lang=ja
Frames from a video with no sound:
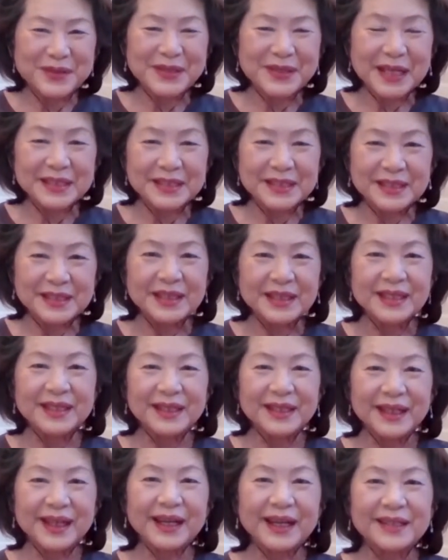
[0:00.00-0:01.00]
ーズたち
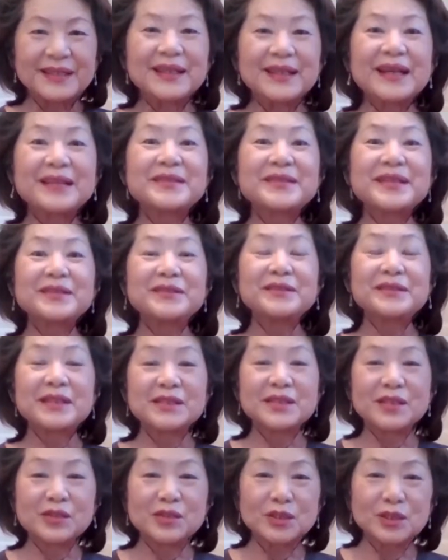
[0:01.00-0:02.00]
がいらっしゃるんで
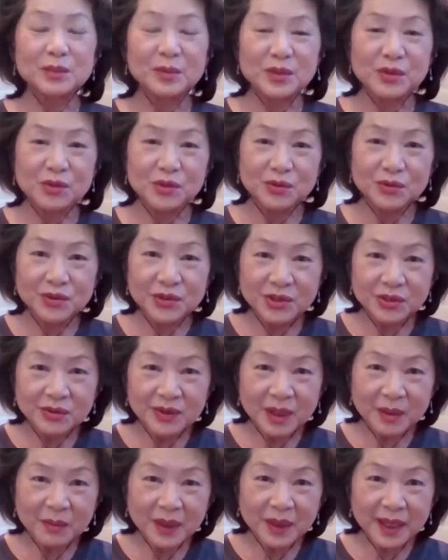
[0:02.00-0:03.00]
すよ。それも数十
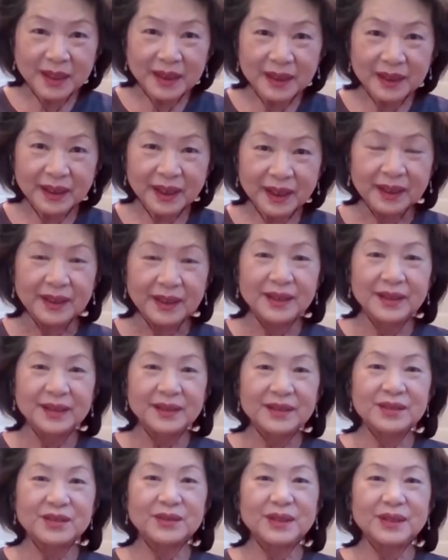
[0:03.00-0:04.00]
年前から
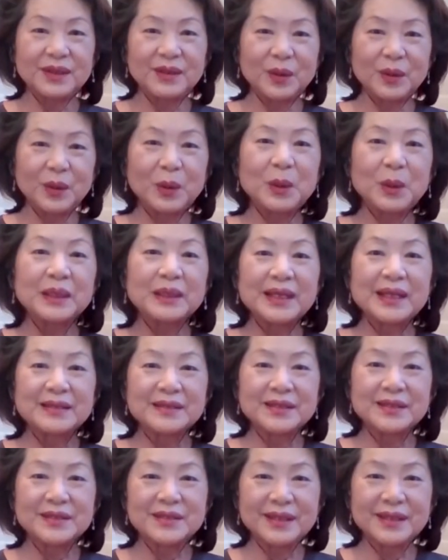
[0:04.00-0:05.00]
それを
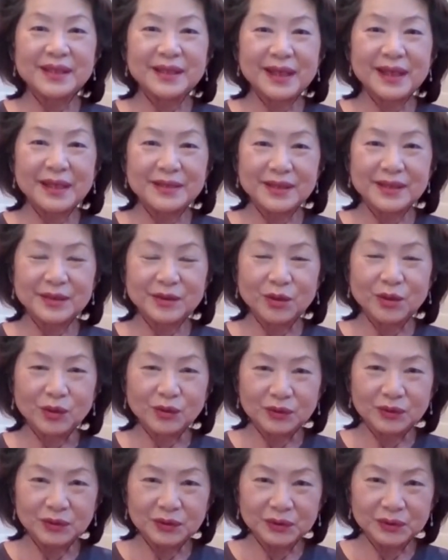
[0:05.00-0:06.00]
オーガナイズしていらっしゃるご
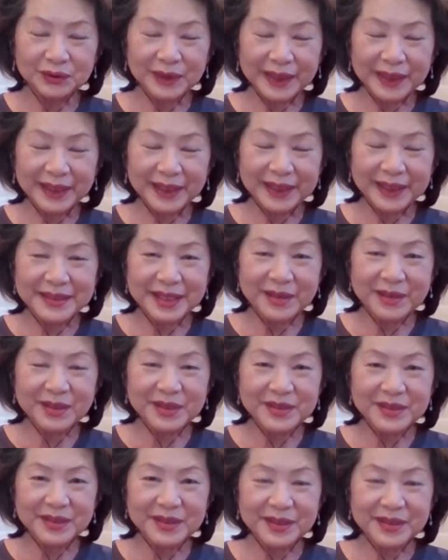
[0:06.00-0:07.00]
夫婦がいらっしゃいま
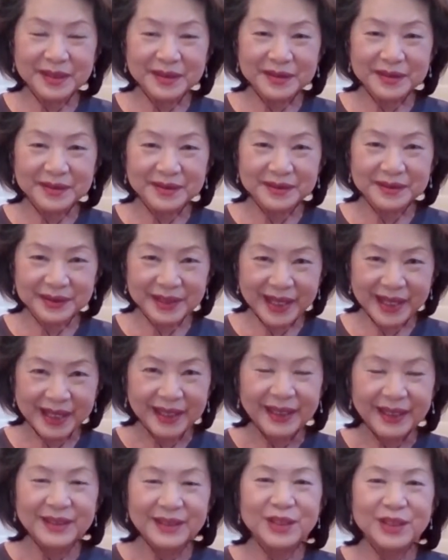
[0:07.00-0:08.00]
してねですね、
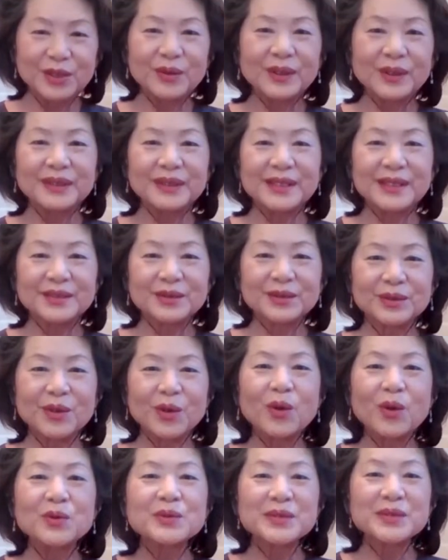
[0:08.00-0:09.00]
今日はね、
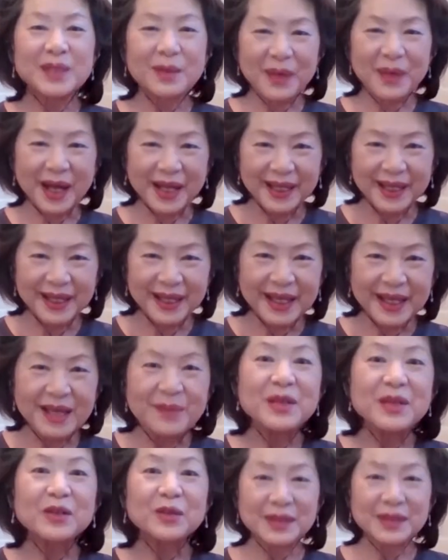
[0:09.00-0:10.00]
の奥様、
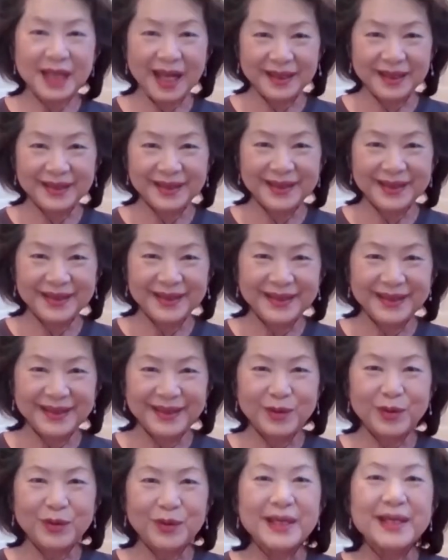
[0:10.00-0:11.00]
恵美子さん
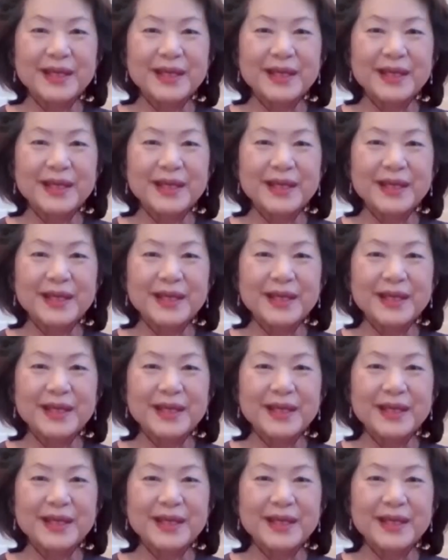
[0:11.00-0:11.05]
を